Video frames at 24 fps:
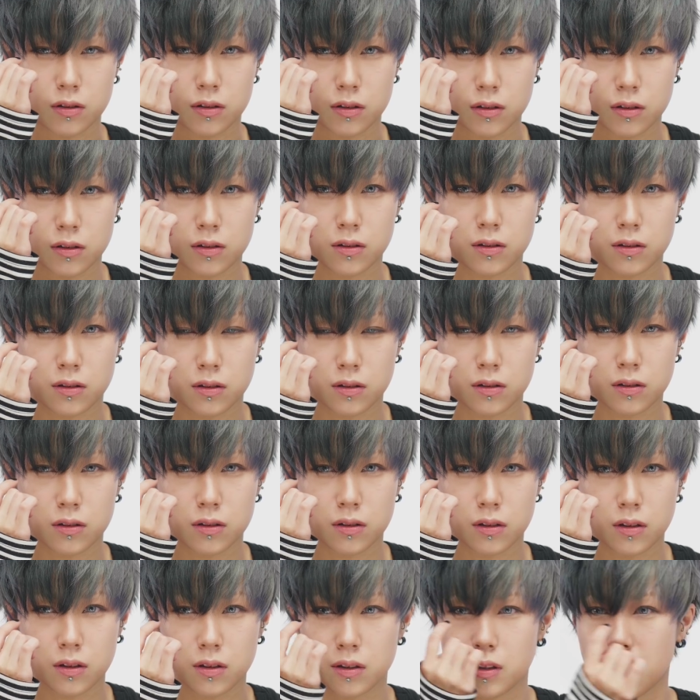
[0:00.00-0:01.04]
する
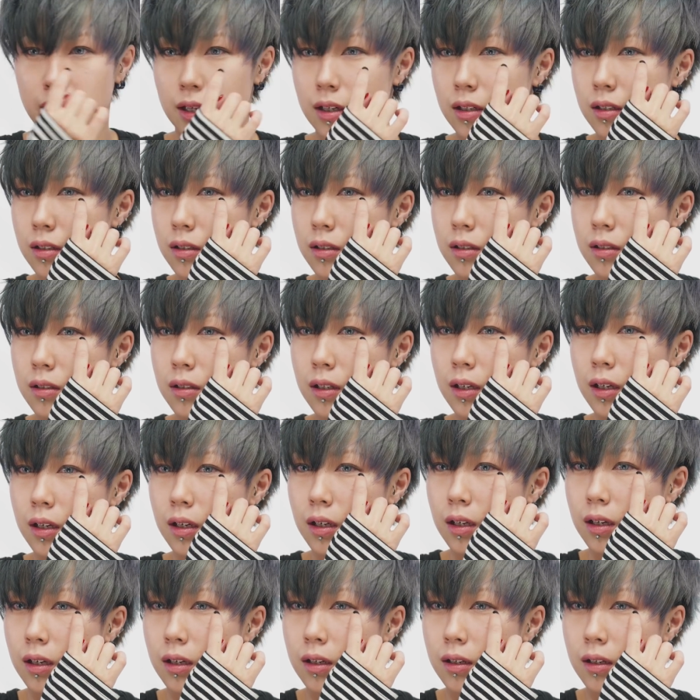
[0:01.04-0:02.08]
で、
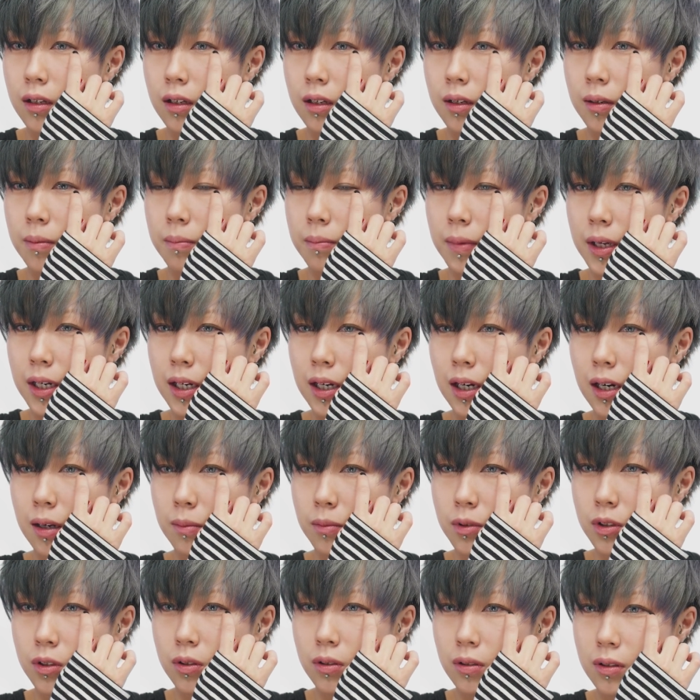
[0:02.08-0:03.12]
えー、目か
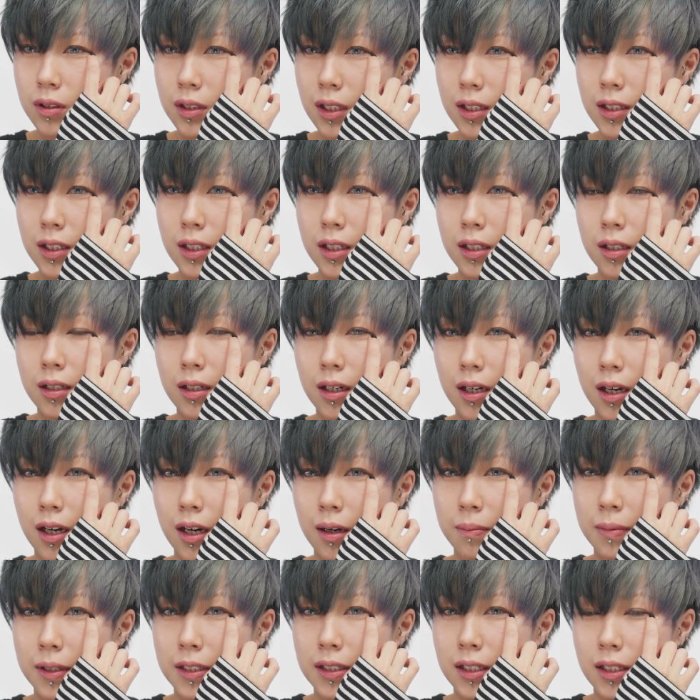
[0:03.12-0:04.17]
らもそんなに
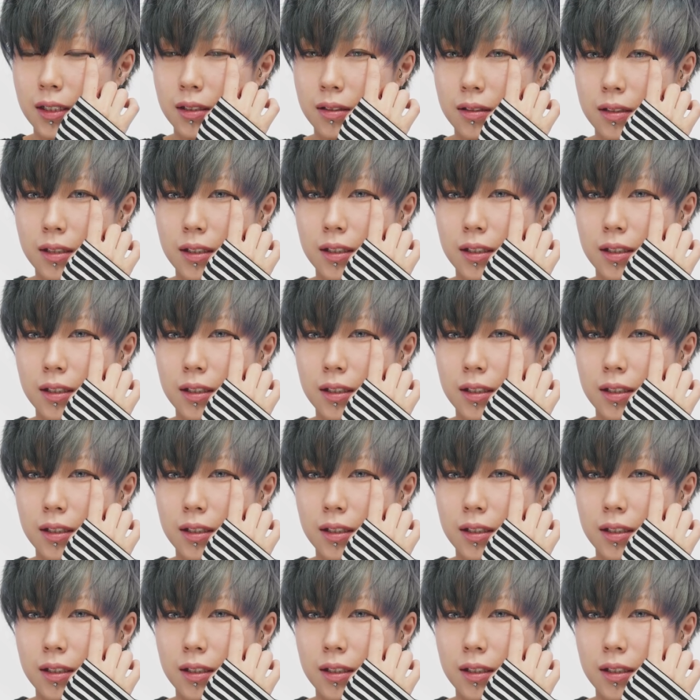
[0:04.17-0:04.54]
幅出す